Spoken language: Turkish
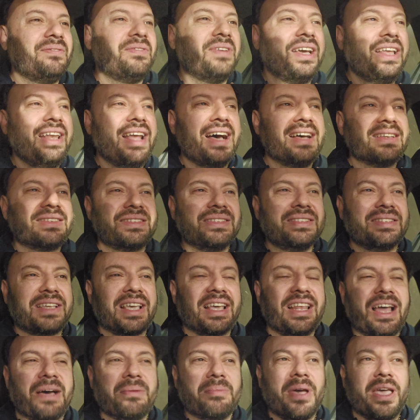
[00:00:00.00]
Velhasıl
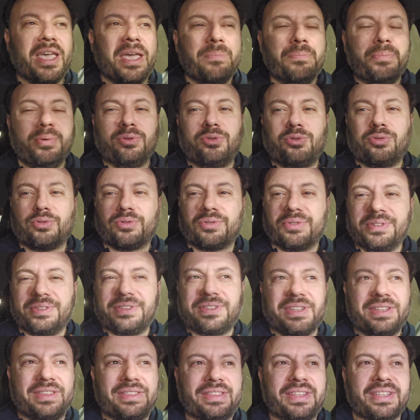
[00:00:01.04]
kelam e, bu tür
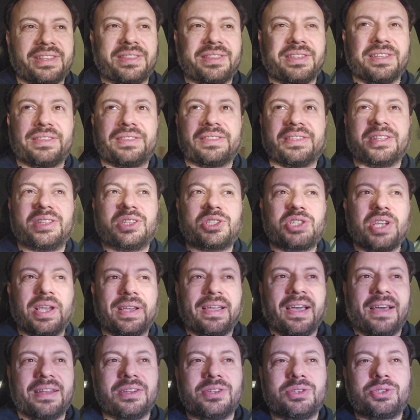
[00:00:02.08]
dıt dıt dıt dıt
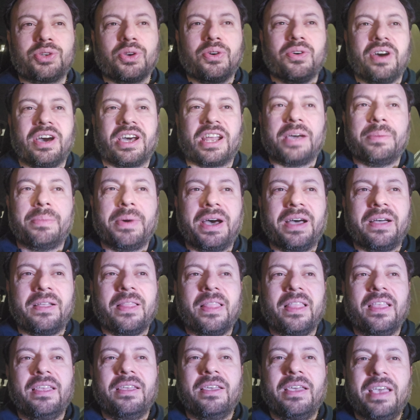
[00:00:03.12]
çakarlı çoğu araba
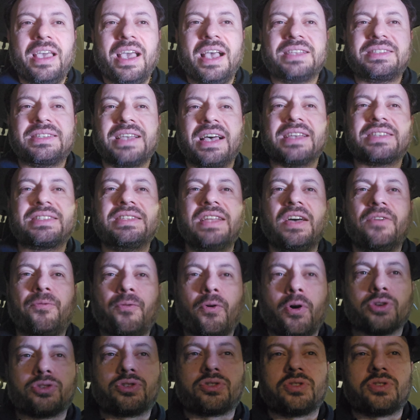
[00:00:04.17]
esasında
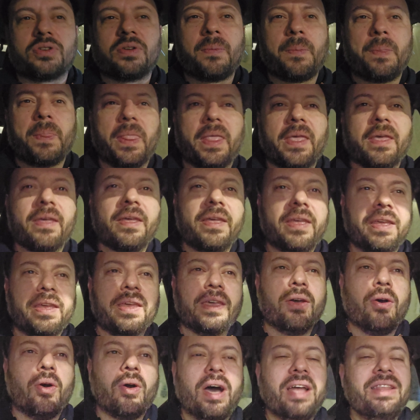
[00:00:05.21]
fos. E,
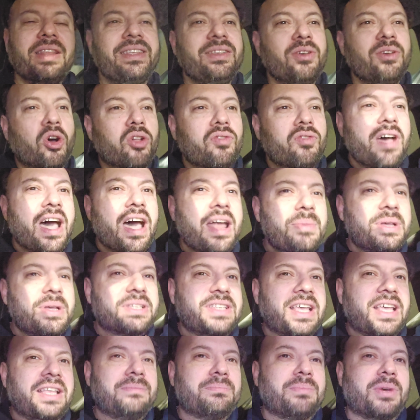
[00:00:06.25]
hadi yol
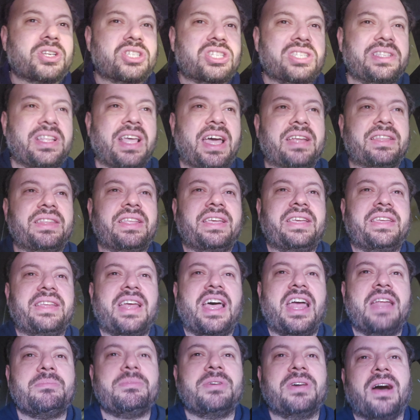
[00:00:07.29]
vermesen başın derde
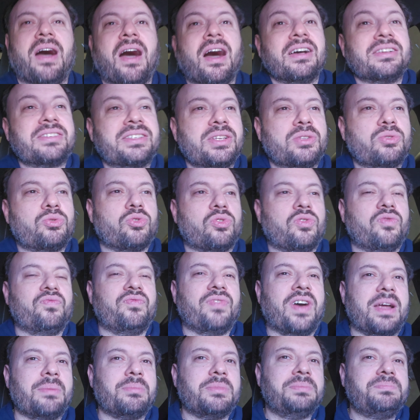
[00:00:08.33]
girer mi? Acil
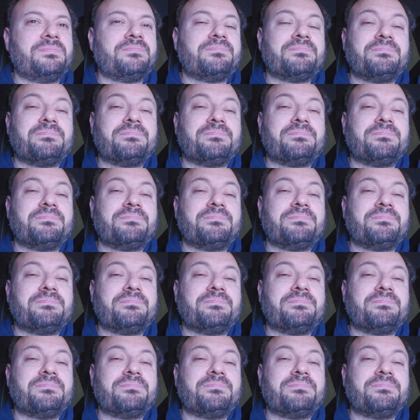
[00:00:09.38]
durum var mı?